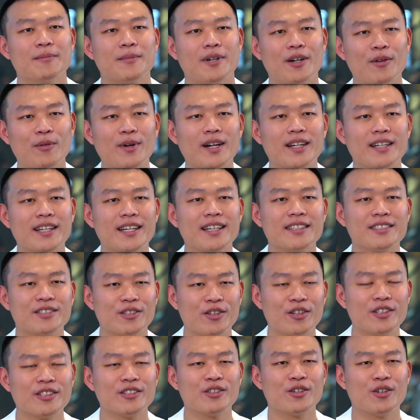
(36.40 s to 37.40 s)
ภาวะแทรก
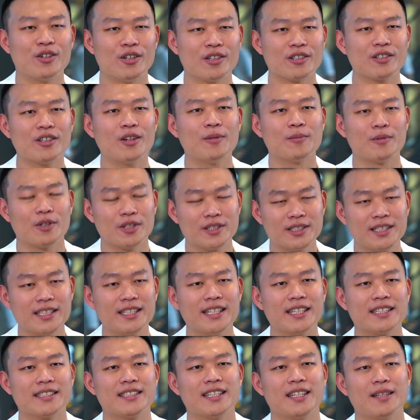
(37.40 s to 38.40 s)
ซ้อนของ ต่อมทอนซิ
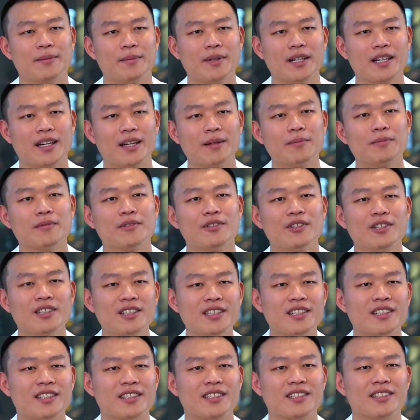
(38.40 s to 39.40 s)
ลอักเสบนะครับก็
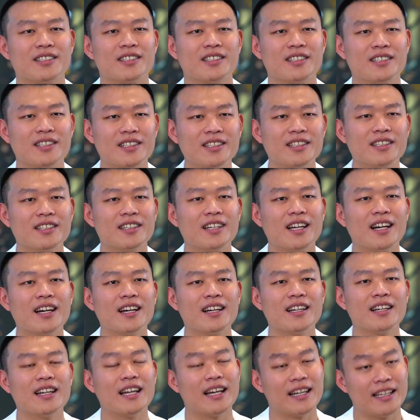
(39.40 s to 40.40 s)
เกิดขึ้น
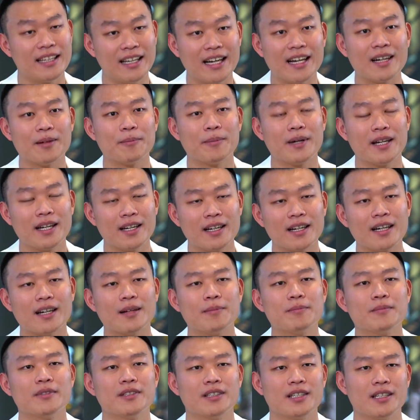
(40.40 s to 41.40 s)
ได้หลายอย่างมากค
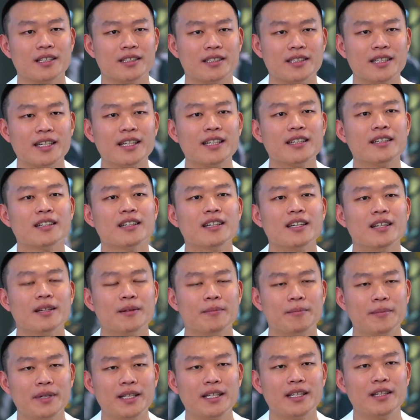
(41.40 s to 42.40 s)
รับ อย่างเช่น
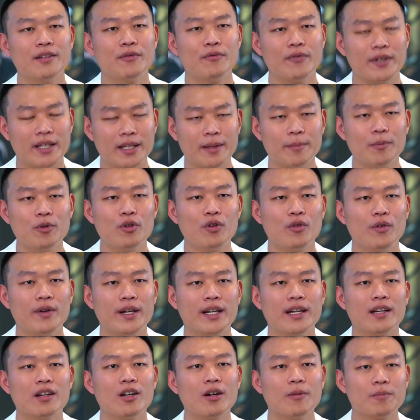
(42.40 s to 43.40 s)
มีฝีบริเว
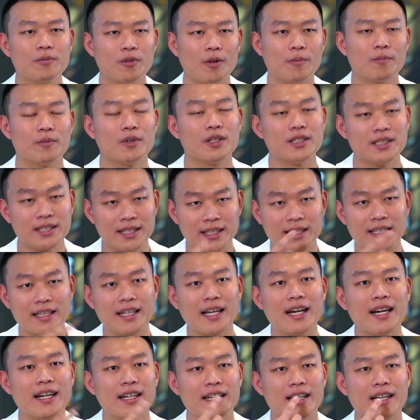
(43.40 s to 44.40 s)
ณรอบต่อมทอนซิล
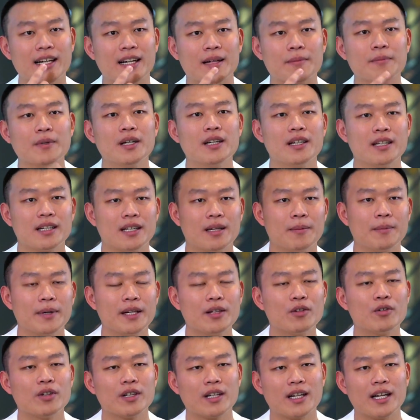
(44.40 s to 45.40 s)
ได้นะครับทำ
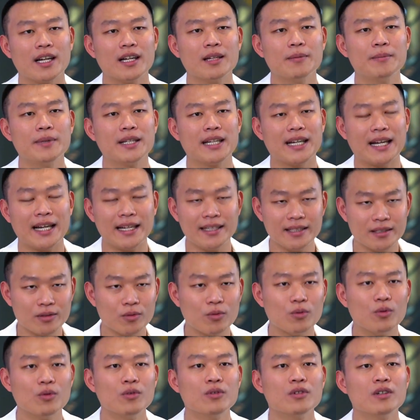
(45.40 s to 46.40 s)
ให้คนไข้มีไข้
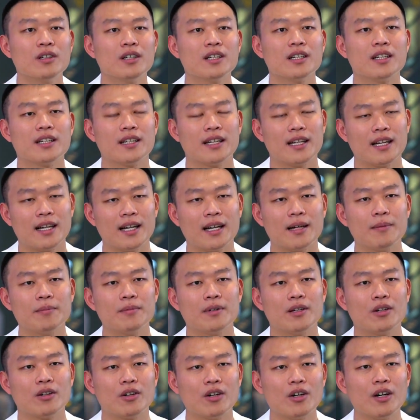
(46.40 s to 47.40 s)
สูงนะครับ
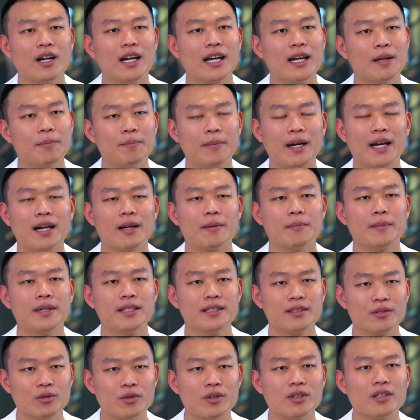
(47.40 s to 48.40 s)
แล้วก็อ้าปาก
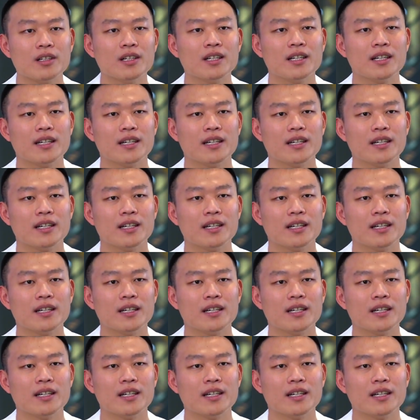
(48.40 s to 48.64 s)
ไม่สุด